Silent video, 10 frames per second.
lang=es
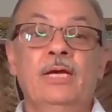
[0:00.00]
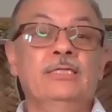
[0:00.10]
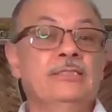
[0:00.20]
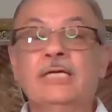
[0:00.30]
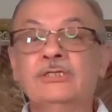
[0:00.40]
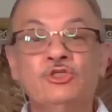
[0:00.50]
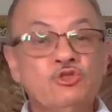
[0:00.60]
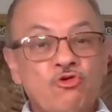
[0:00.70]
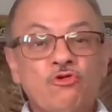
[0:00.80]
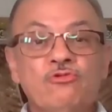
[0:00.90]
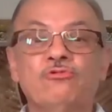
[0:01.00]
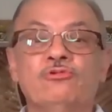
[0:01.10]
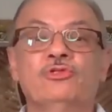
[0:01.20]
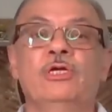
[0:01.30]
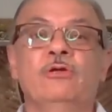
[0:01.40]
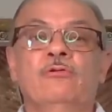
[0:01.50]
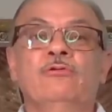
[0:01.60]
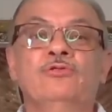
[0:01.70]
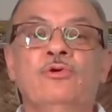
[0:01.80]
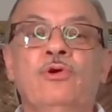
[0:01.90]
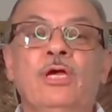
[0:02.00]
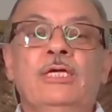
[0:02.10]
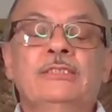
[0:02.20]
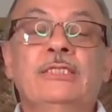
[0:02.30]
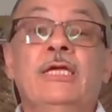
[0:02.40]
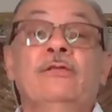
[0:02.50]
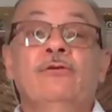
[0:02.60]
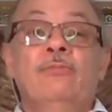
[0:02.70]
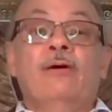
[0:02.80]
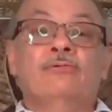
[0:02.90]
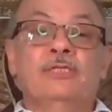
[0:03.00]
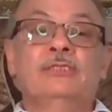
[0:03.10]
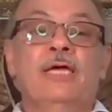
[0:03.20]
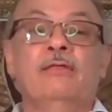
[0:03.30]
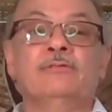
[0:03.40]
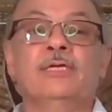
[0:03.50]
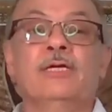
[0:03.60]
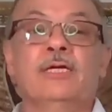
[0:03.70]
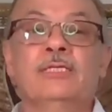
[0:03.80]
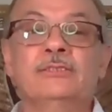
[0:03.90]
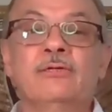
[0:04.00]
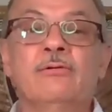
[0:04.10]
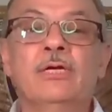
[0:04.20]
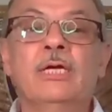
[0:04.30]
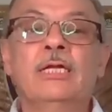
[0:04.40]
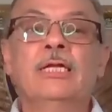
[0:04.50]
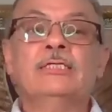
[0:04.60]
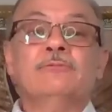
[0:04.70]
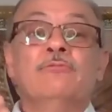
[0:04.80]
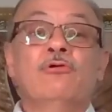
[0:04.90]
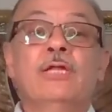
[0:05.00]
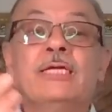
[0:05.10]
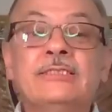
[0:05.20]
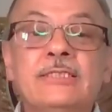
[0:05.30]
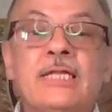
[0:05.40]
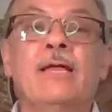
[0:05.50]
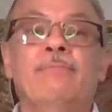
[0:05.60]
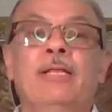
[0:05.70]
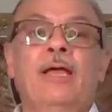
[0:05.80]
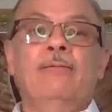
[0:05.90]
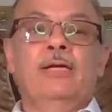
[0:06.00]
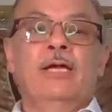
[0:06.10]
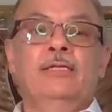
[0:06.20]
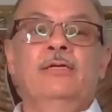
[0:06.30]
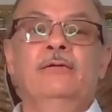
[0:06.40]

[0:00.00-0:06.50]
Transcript: están sordos, incluso siendo bautizados en Cristo, les molesta la palabra de